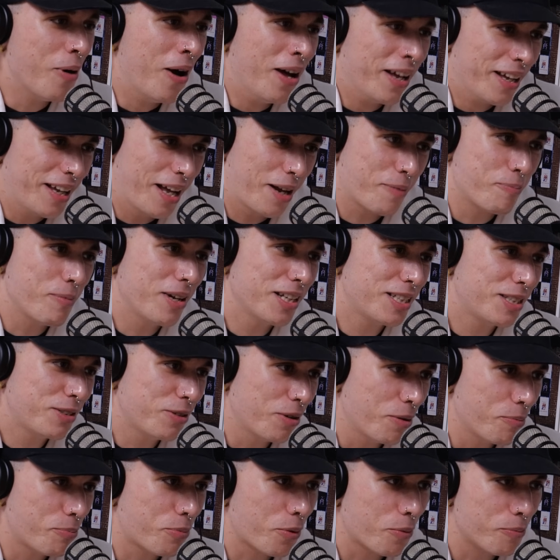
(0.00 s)
Poi al
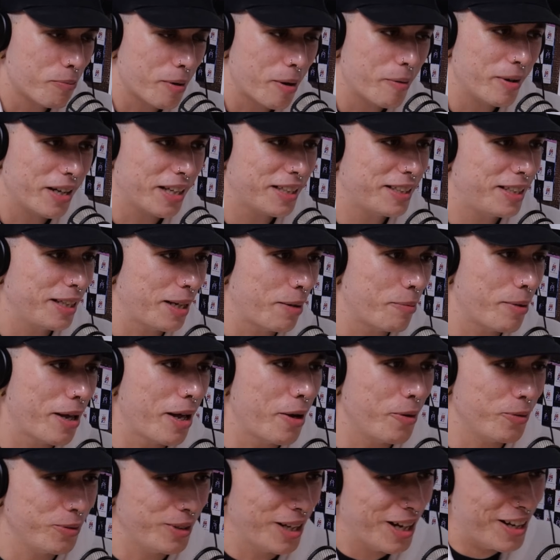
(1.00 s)
massimo il problema è il
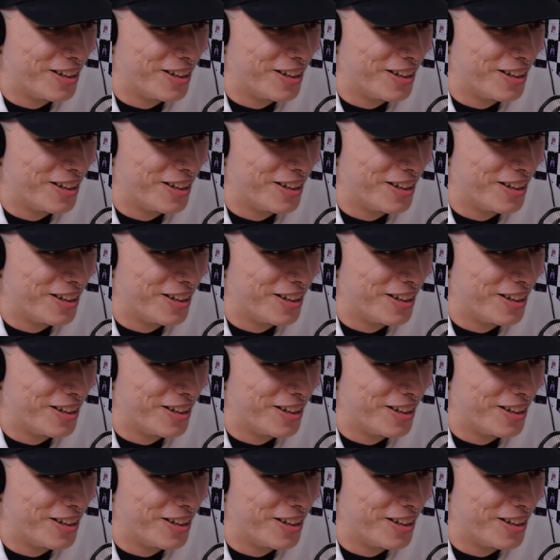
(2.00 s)
terapeuta,